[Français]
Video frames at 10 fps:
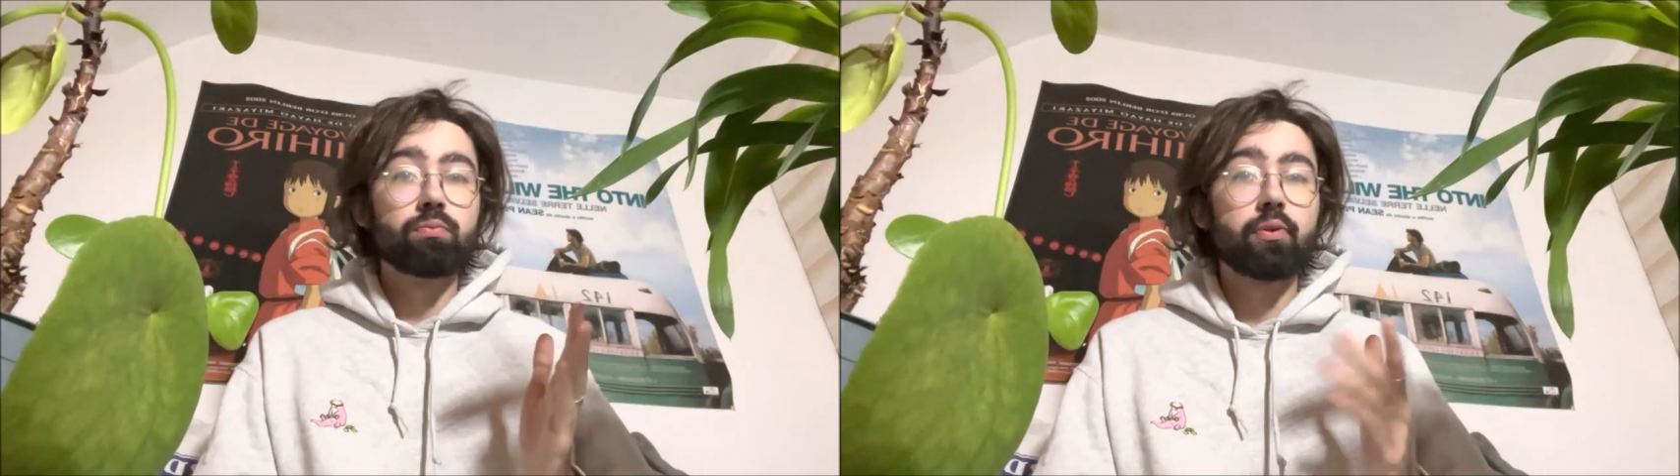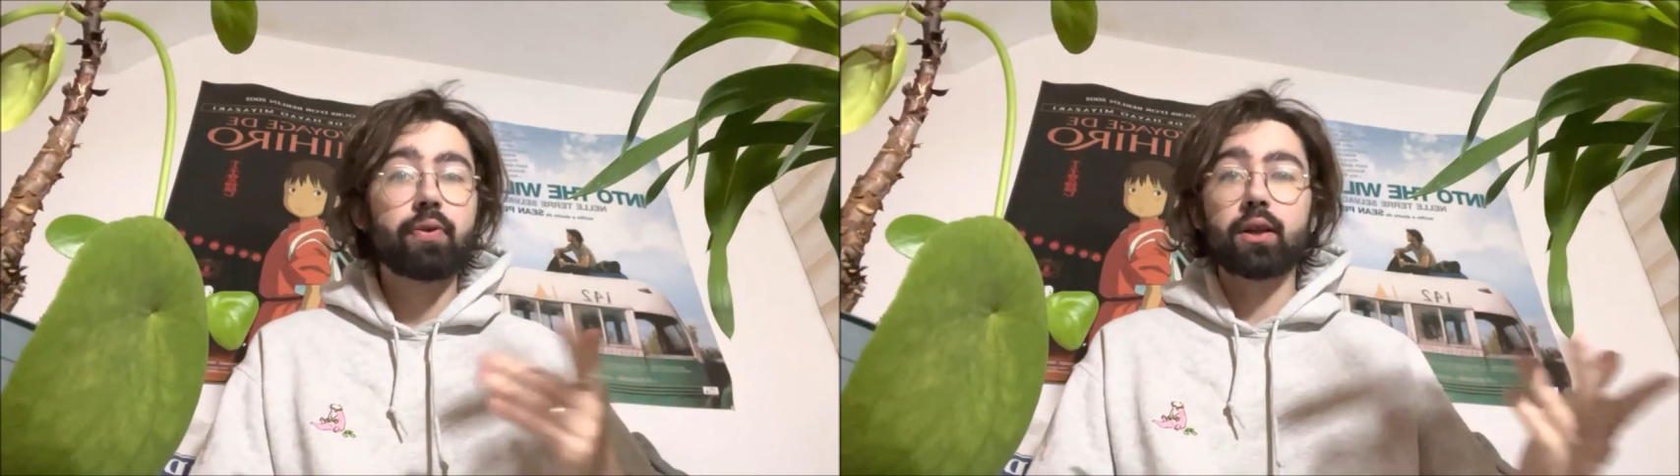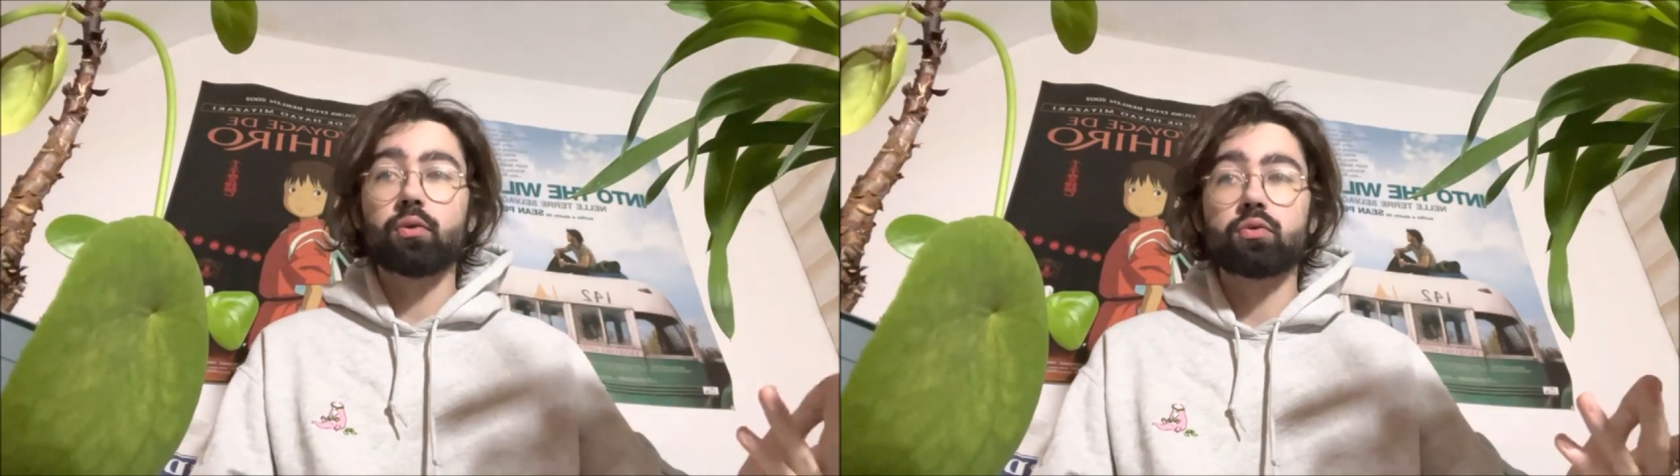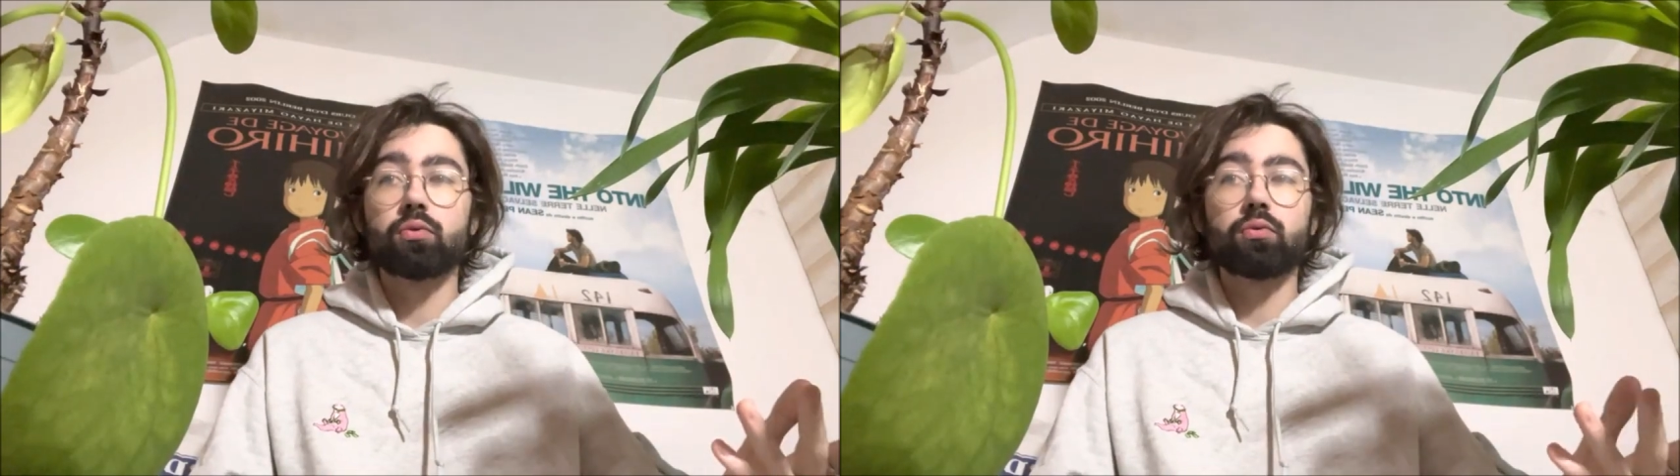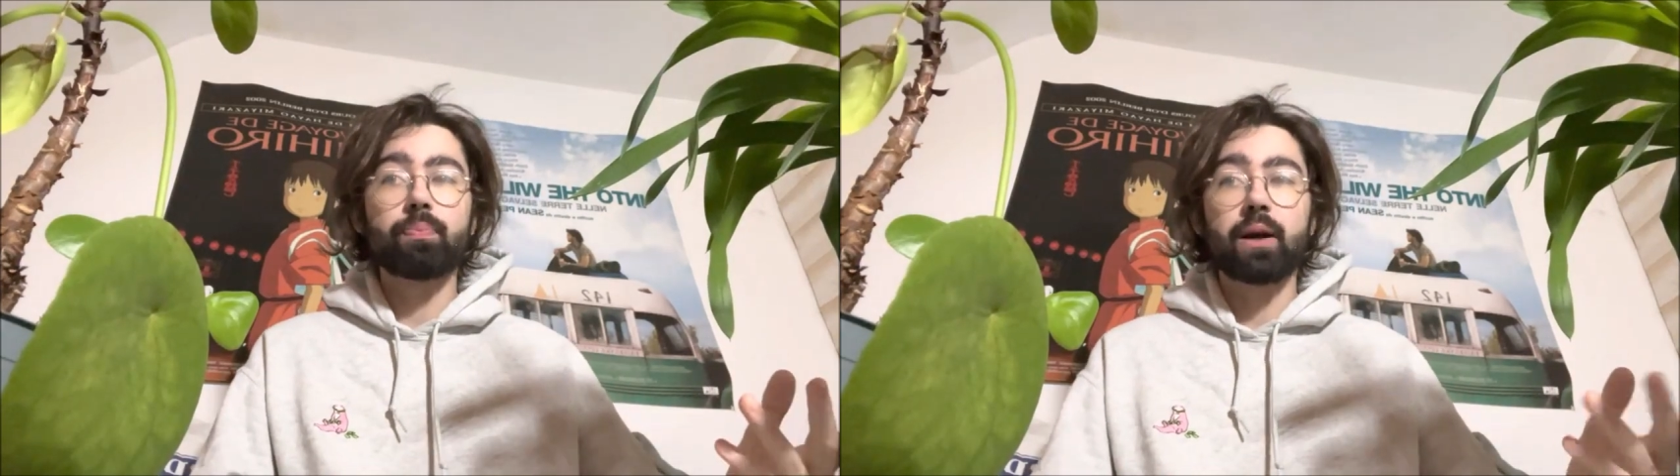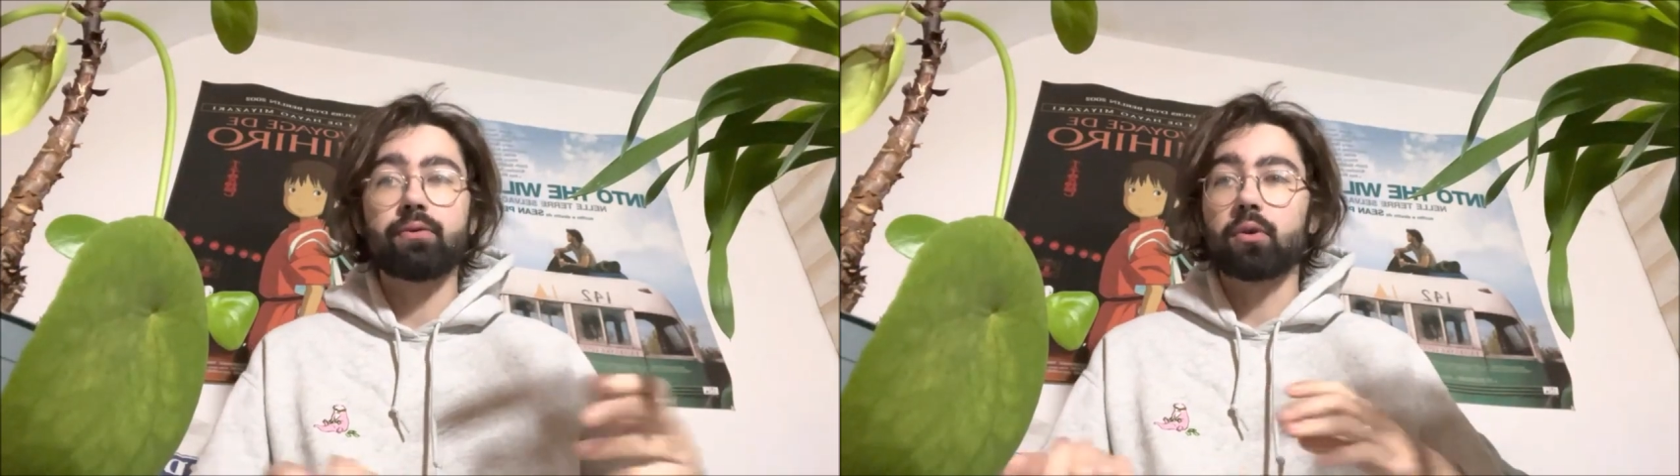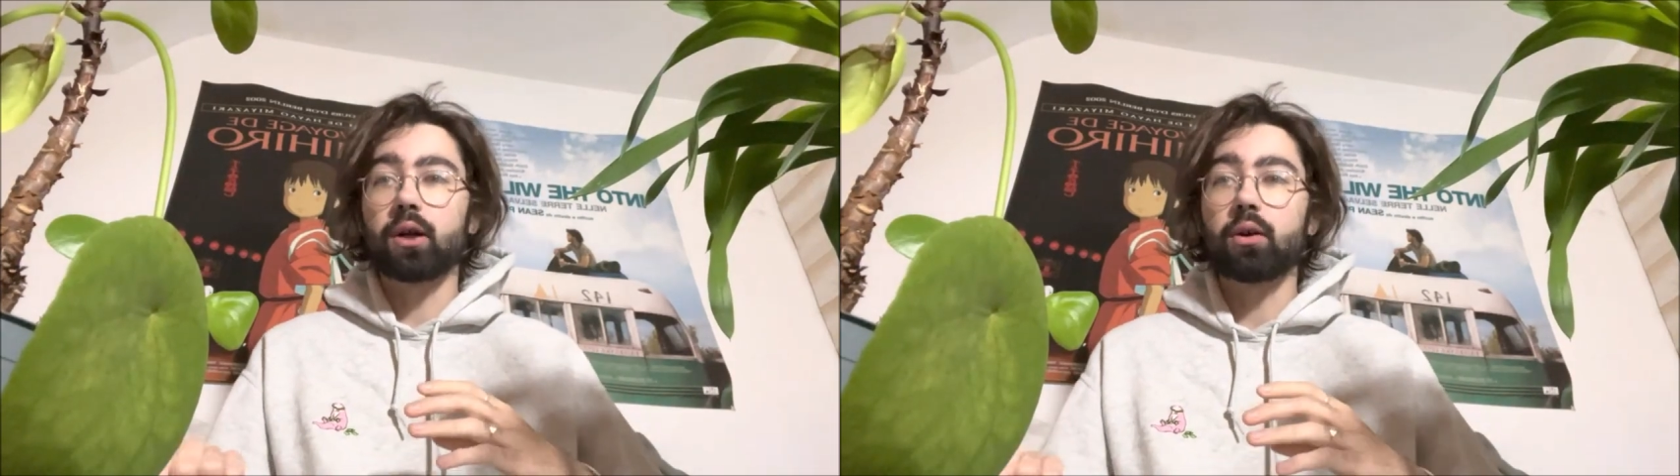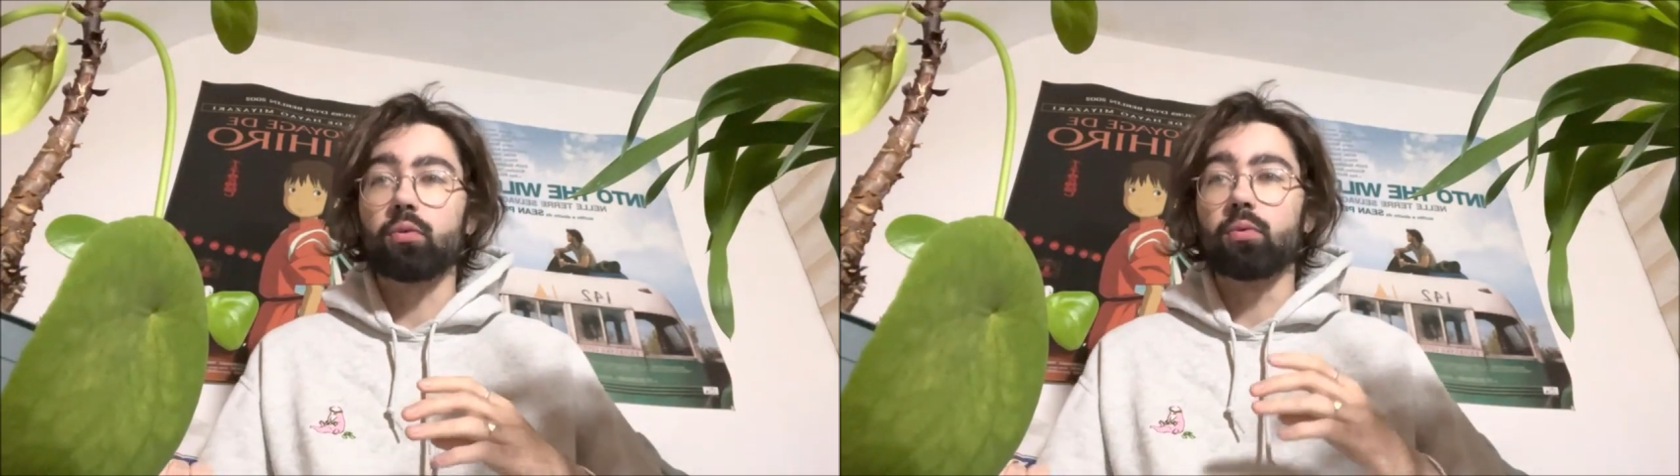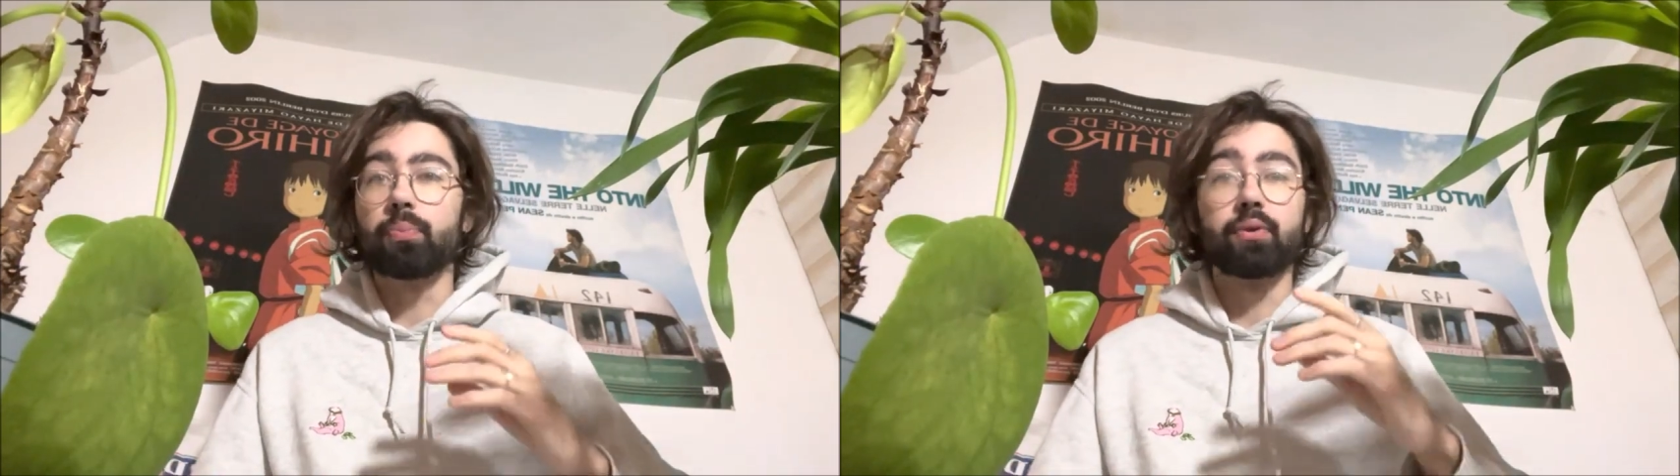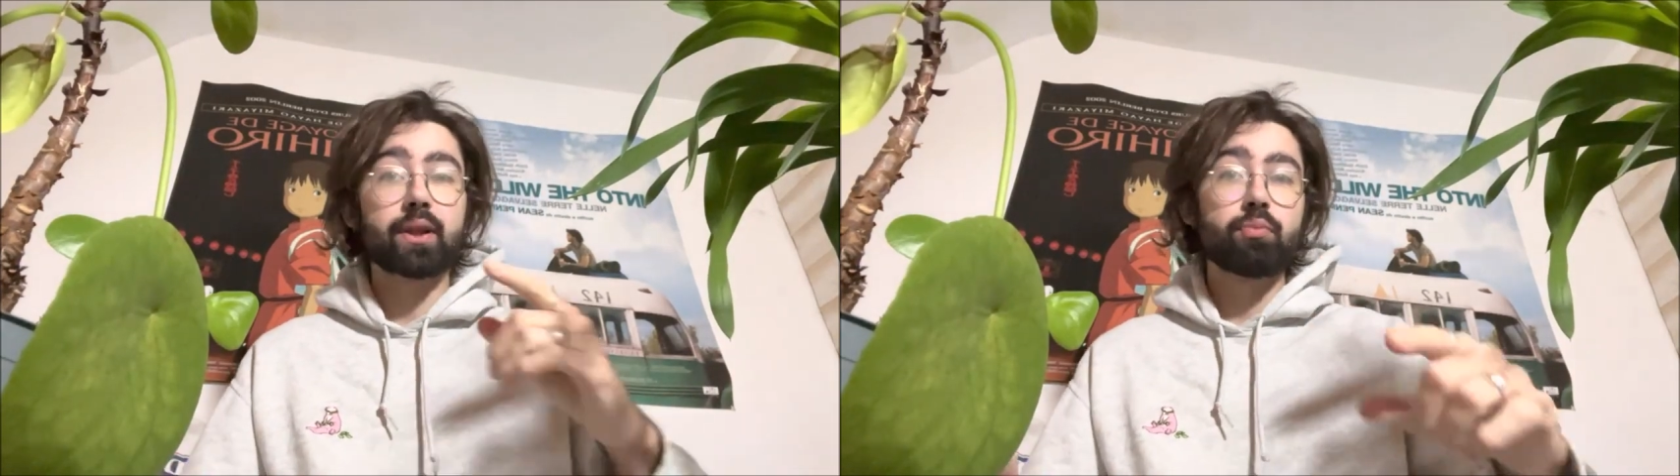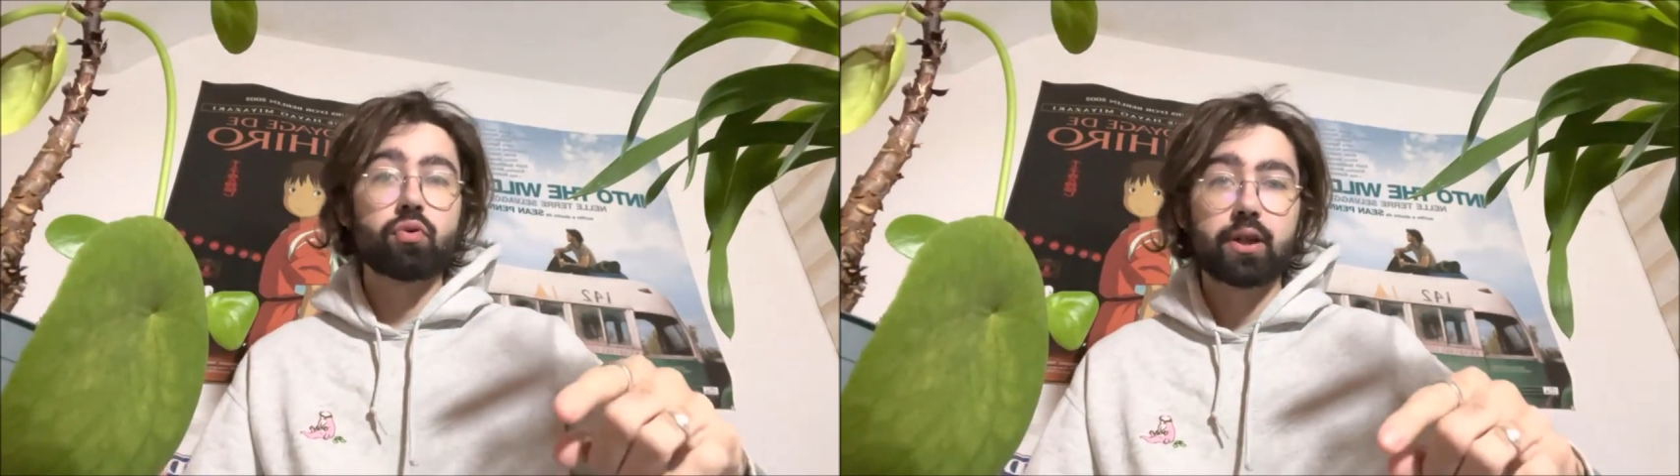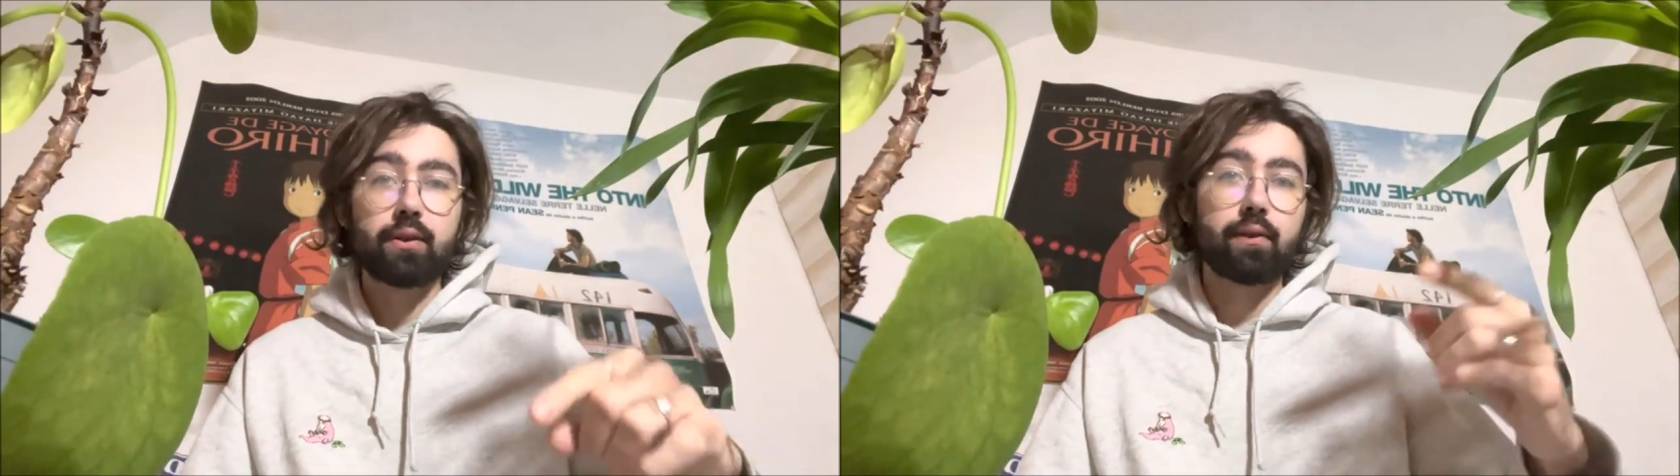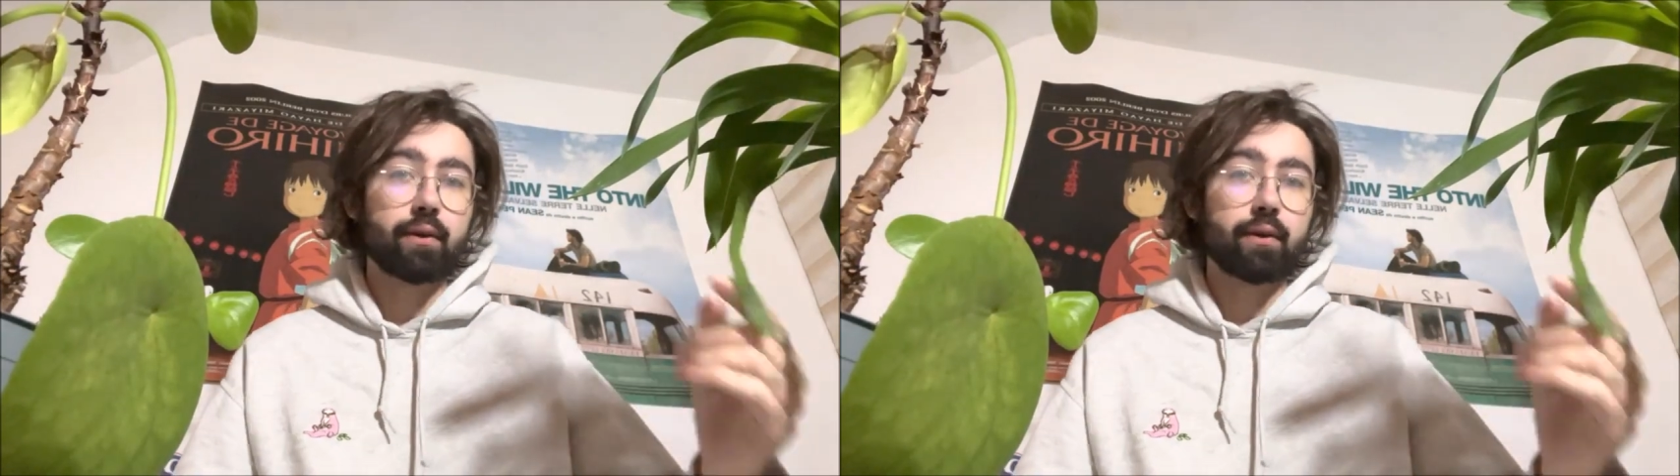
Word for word: Faut faire attention, parfois on peut trébucher,